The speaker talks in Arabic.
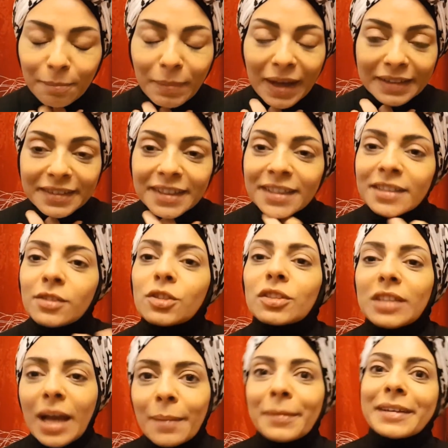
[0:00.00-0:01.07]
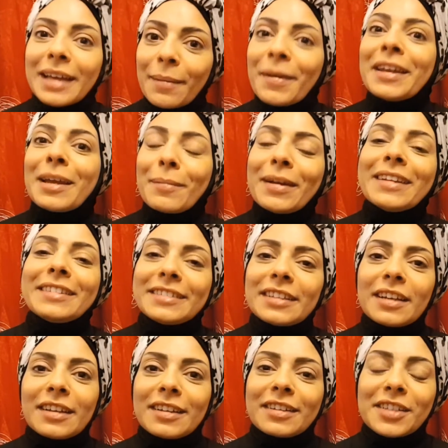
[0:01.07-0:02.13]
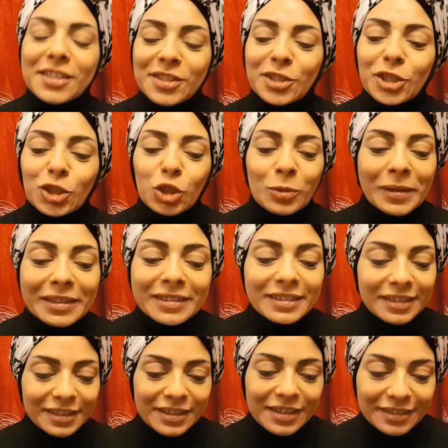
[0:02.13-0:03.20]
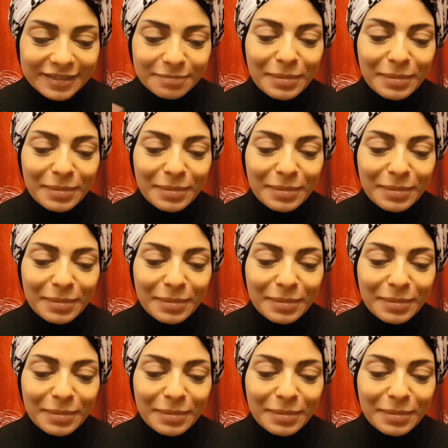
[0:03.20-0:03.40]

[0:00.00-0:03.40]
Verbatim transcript: بعدين صرت اعمل كمان عملت ريسيرش آه، عملت آه،